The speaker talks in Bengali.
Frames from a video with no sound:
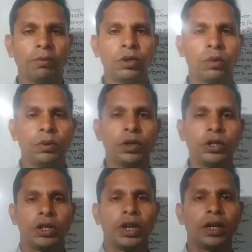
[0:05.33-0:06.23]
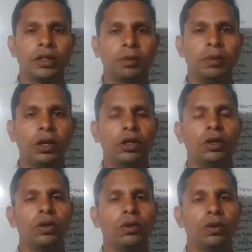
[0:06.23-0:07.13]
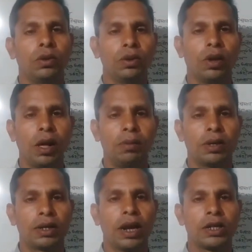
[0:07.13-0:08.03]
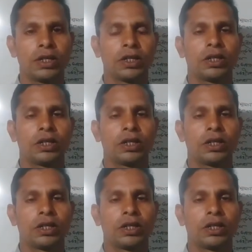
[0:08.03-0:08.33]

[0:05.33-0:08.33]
রহিম সুপ্রিয় শিক্ষার্থীবৃন্দ ও আমার ক্লাস